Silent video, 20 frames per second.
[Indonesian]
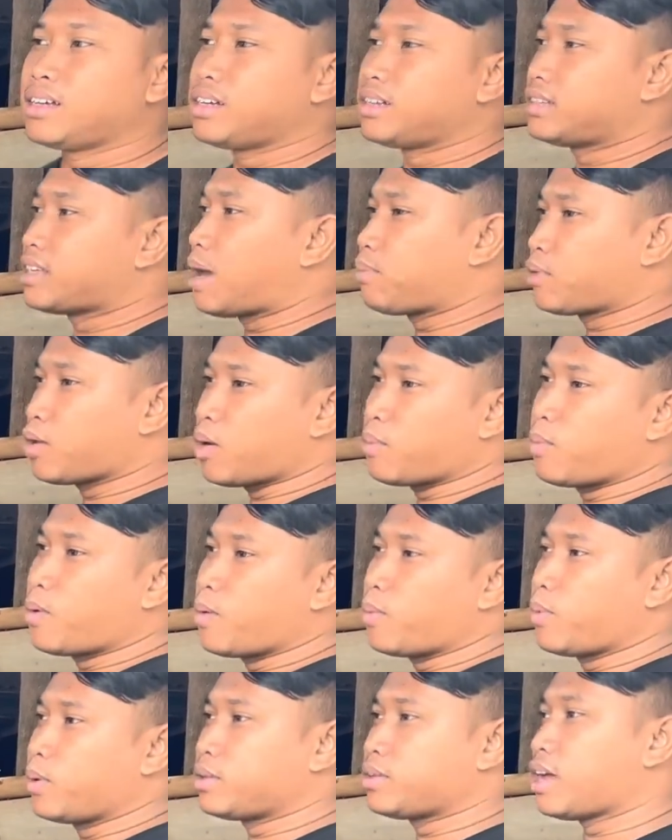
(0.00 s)
Sabto
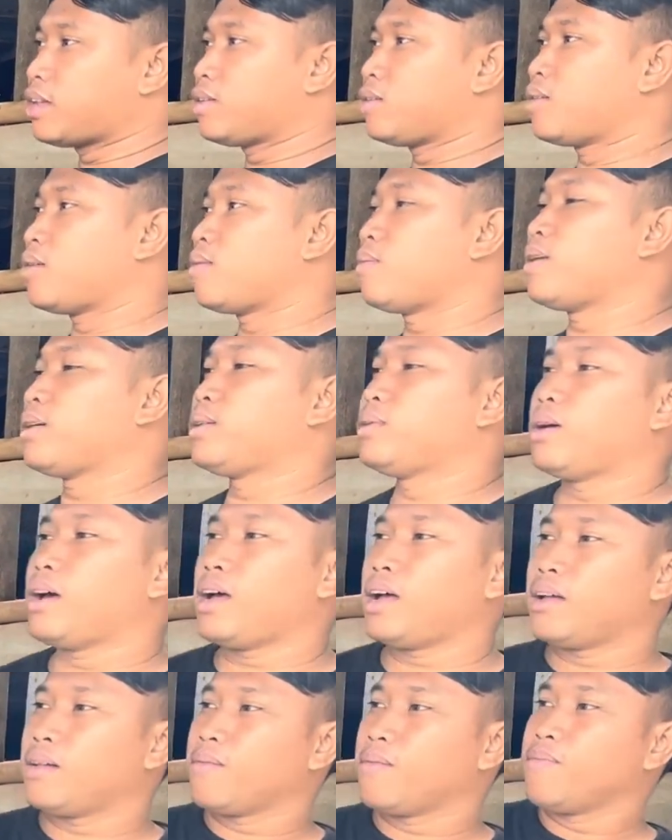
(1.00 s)
bobot
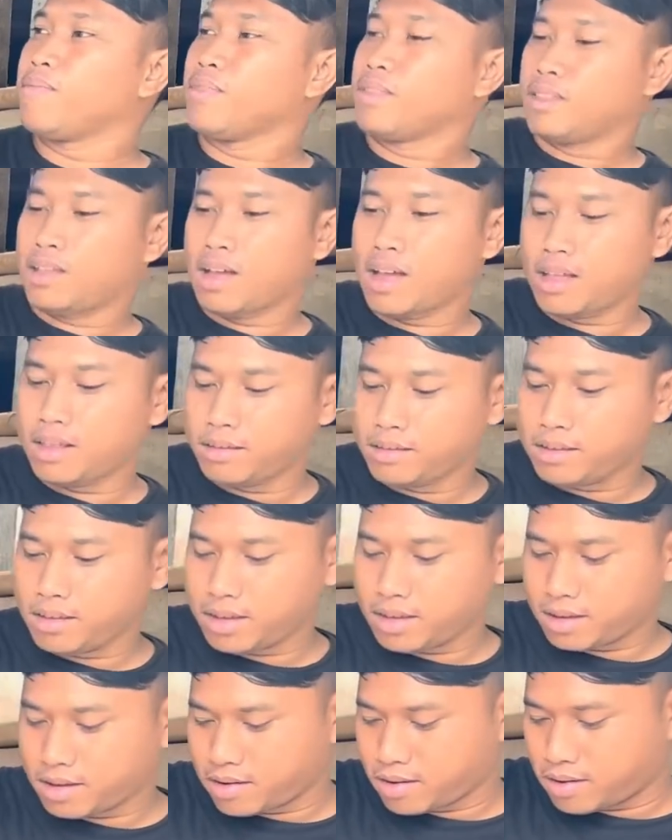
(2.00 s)
1,2 dan
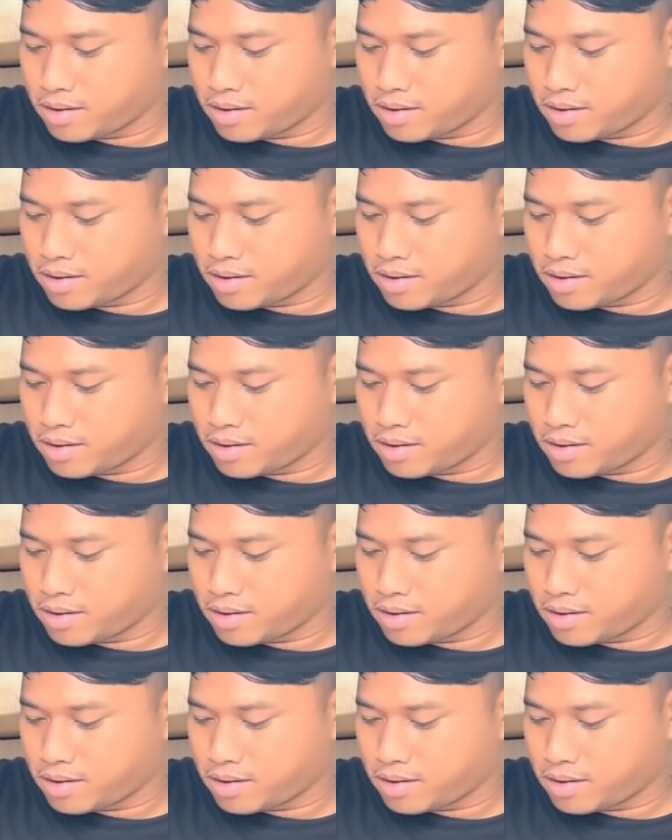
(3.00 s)
si